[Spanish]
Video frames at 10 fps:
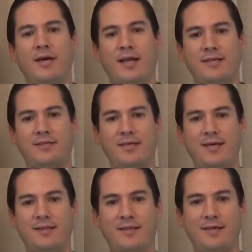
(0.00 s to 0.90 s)
al día
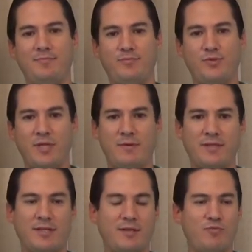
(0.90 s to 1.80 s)
siguiente, pues
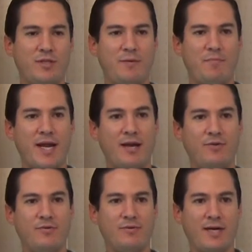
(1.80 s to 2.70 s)
levantarte muy
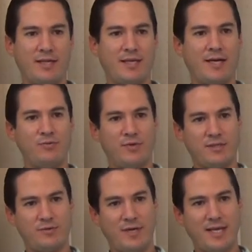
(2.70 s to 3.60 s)
temprano a que te hagan tu
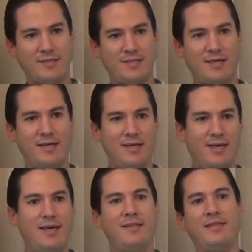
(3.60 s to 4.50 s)
resonancia,
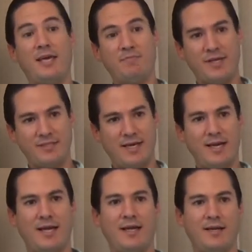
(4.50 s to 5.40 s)
de ahí pasar
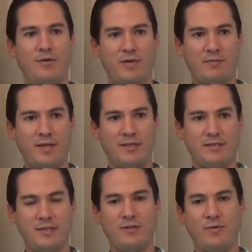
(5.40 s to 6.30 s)
a lo que viene
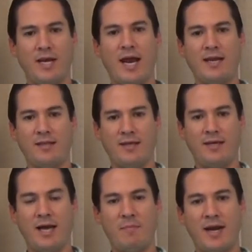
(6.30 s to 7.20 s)
siendo el área de
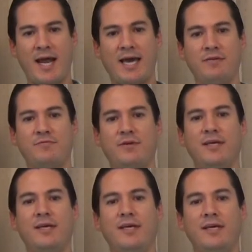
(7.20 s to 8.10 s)
gamma knife
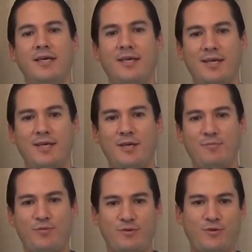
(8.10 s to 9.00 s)
y
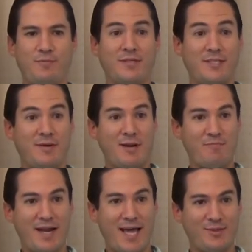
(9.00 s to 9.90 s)
pues cuando empiezas a ver
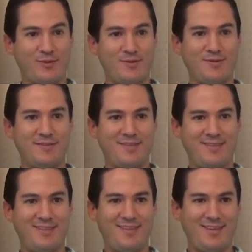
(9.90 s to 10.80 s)
aparatos
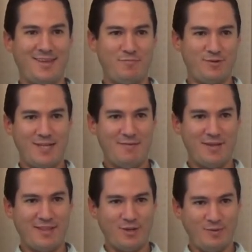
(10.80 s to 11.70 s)
que
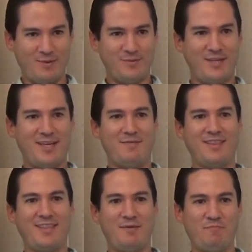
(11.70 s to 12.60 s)
posiblemente los veremos
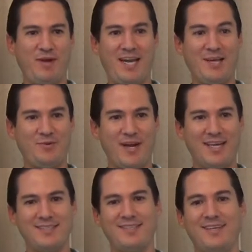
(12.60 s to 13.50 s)
únicamente en
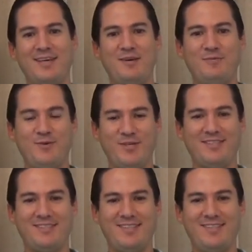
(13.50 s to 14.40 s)
películas,
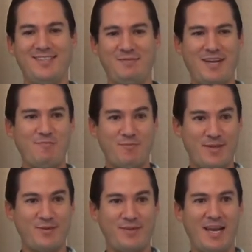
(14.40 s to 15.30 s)
pues dices, viene el
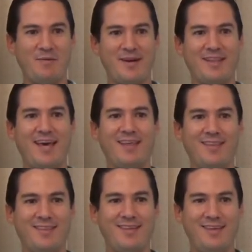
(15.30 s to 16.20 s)
momento de la verdad
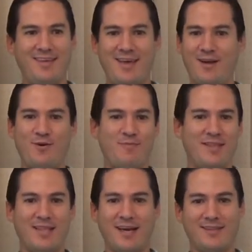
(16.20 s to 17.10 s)
y en
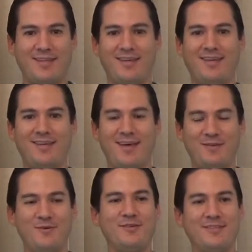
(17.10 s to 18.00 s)
comentarte a
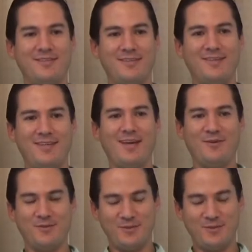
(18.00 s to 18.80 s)
Dios y a los